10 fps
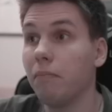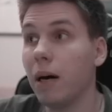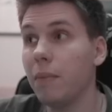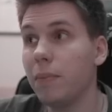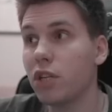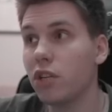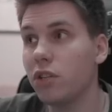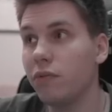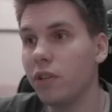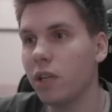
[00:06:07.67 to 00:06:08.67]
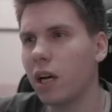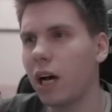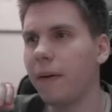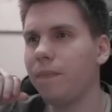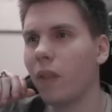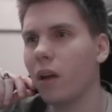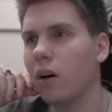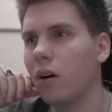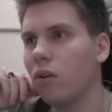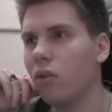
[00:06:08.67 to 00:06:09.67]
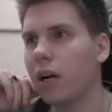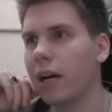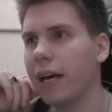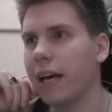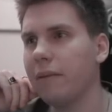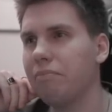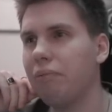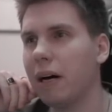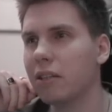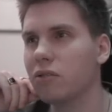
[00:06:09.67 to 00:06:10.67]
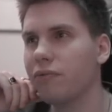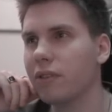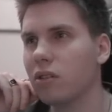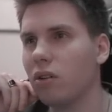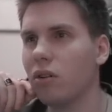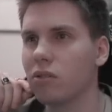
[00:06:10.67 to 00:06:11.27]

Mamy przeciwnika. Okej, okay, bardzo wysoko...